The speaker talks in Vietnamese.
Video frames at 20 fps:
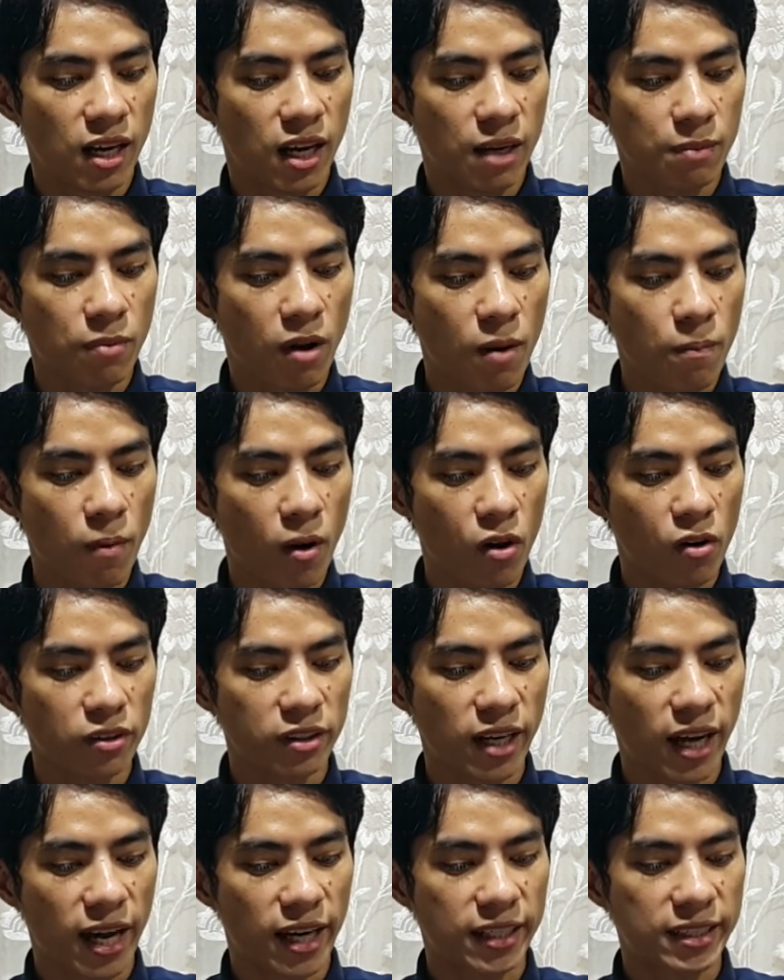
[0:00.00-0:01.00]
hay bom
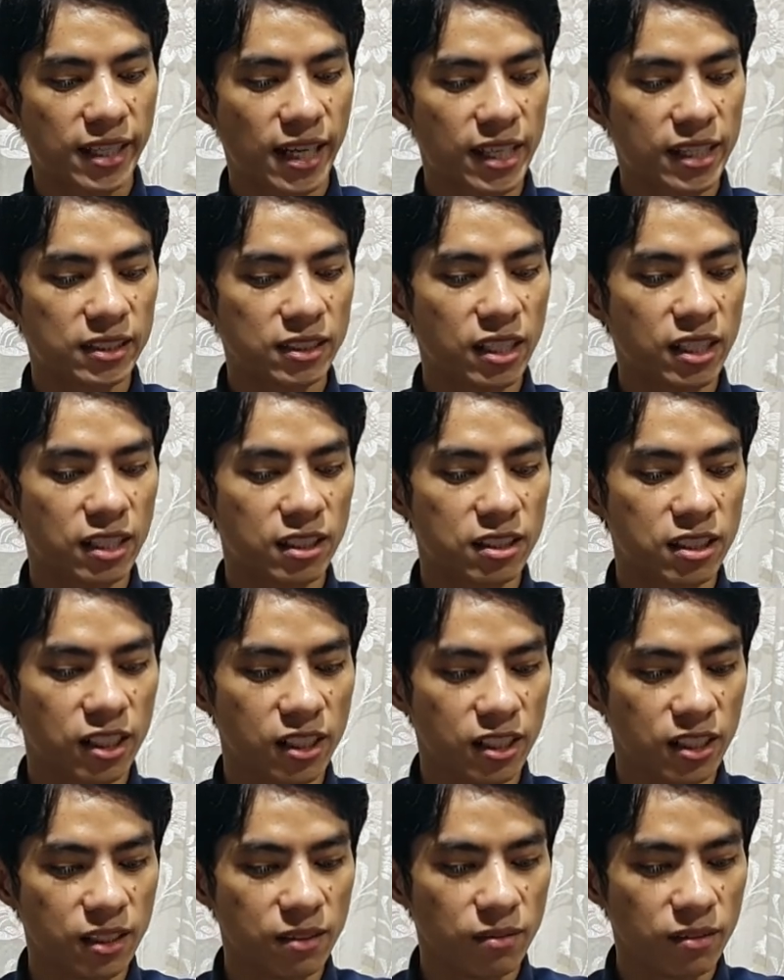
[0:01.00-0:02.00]
ôn này ca thiết
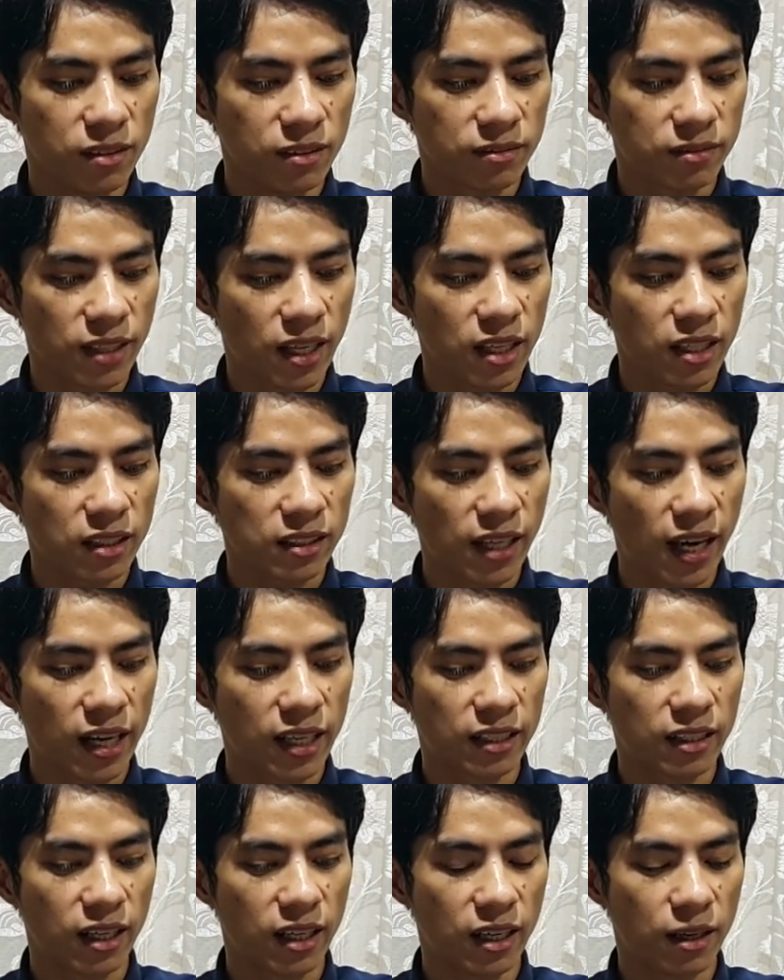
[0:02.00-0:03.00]
chớ nè
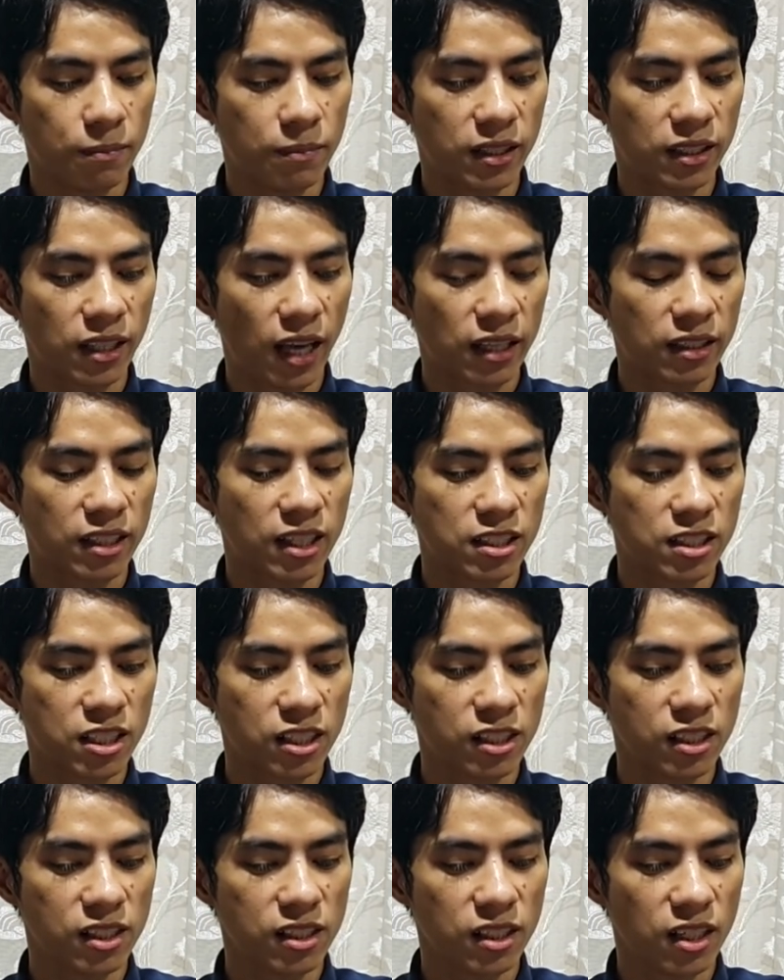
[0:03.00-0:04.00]
ca ở miền thảo thiết
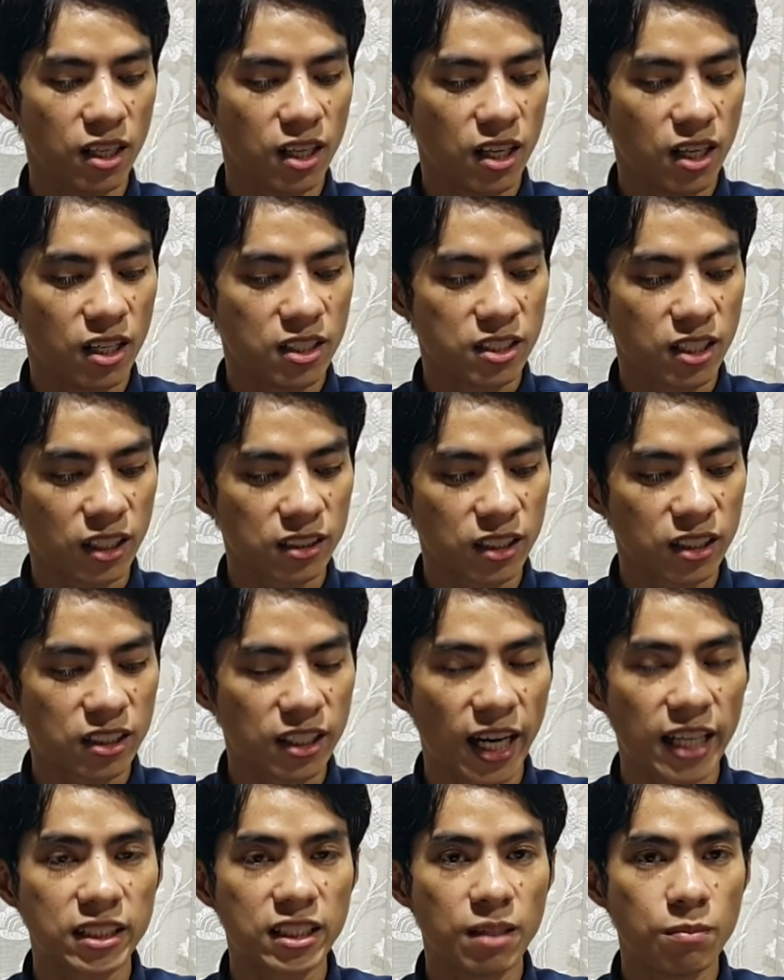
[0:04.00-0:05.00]
chớ chẳng như
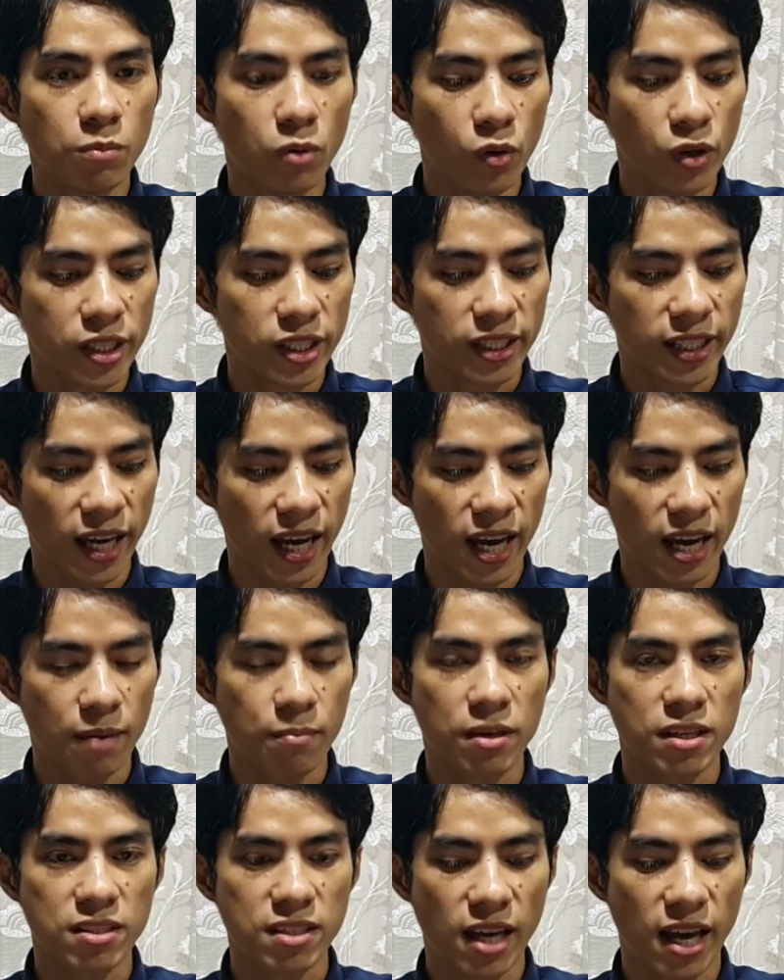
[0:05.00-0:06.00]
ngày thì mũi khai
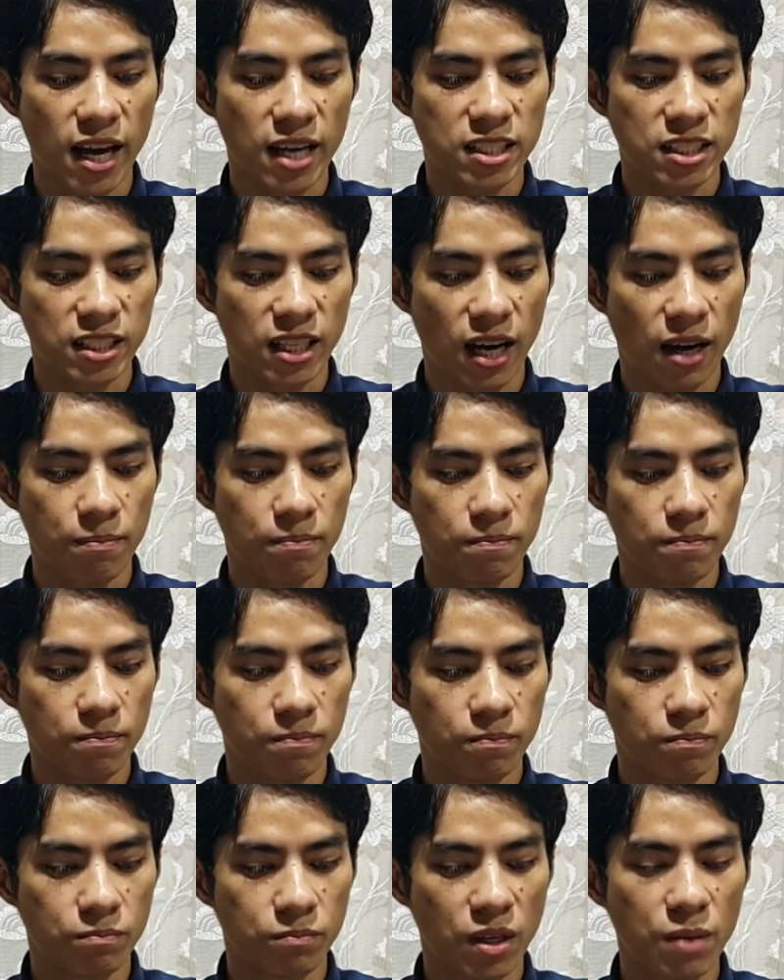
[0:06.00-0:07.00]
mệt sáng năm
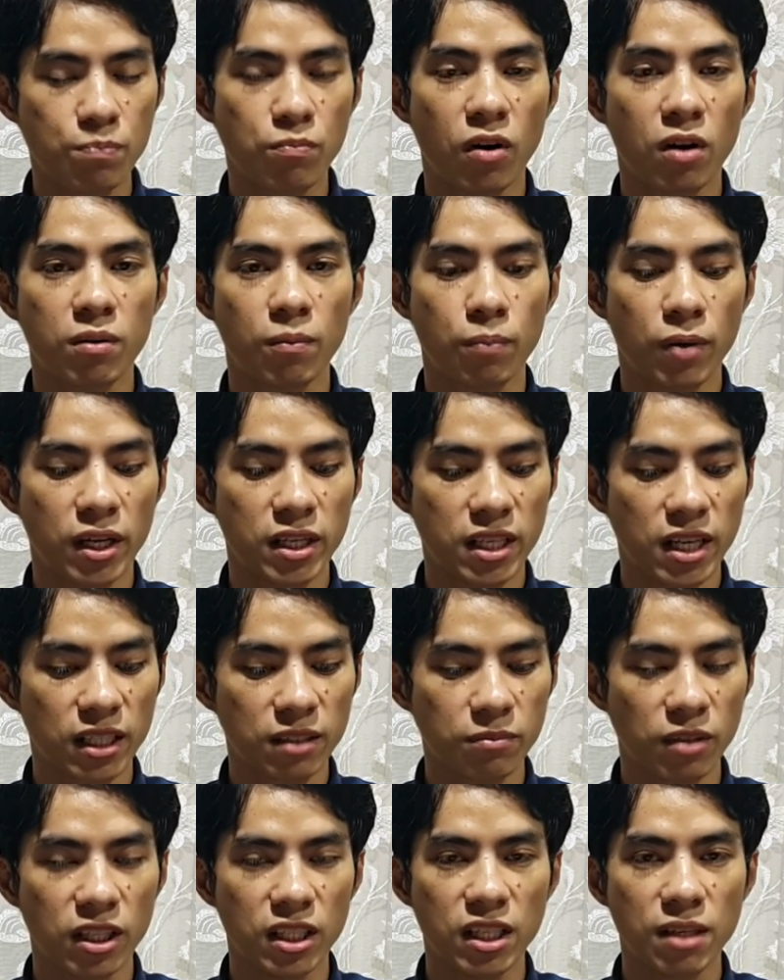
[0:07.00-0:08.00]
bị pon đậm phơi
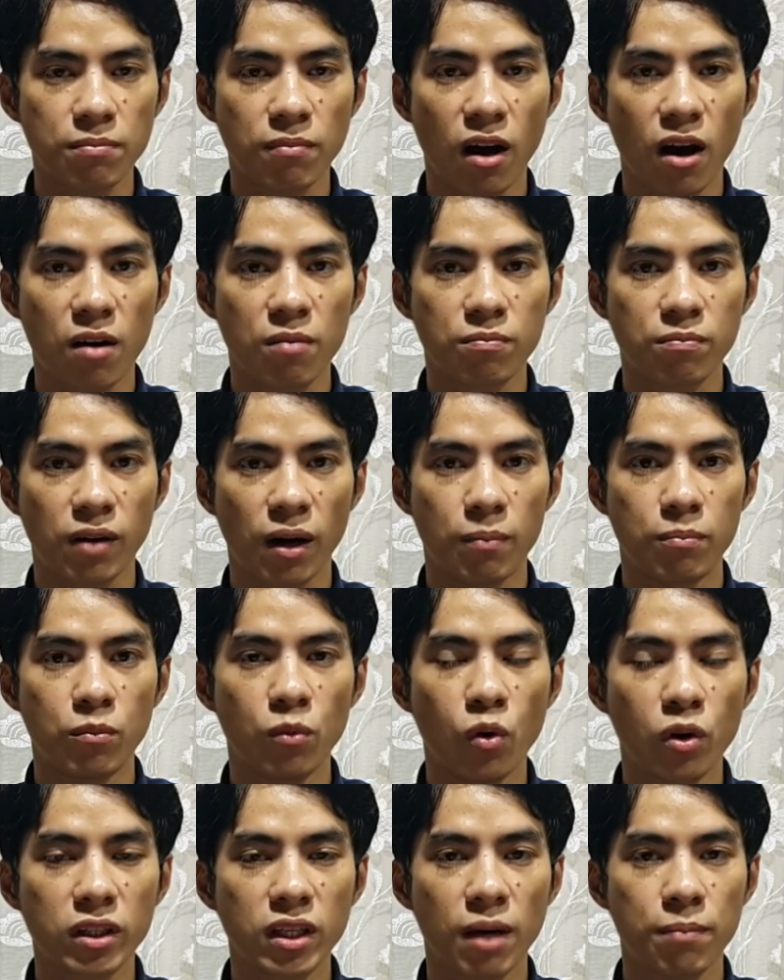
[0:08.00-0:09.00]
nắng bị liêm mau đậm
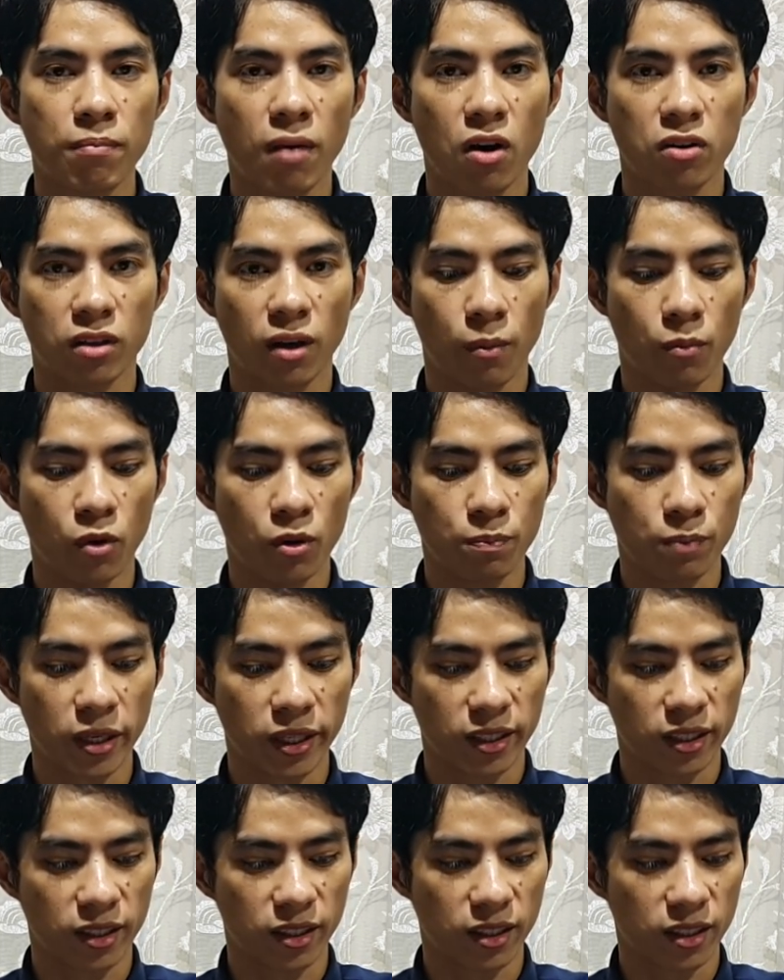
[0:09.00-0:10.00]
buôn đâm mau đậm mùi
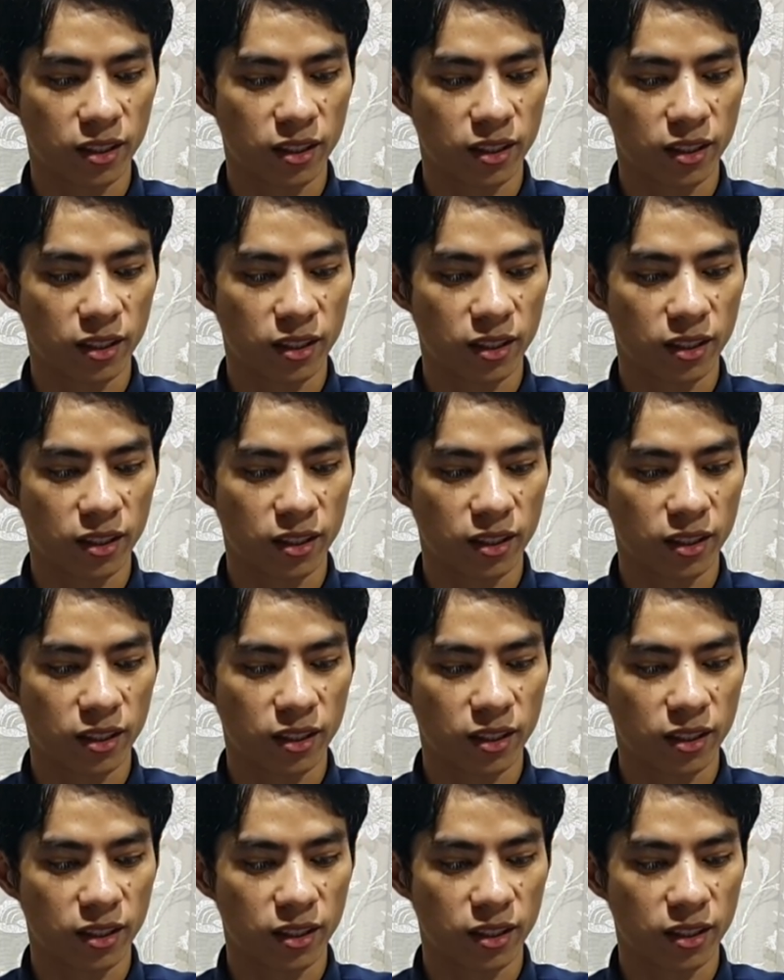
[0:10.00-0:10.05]
bực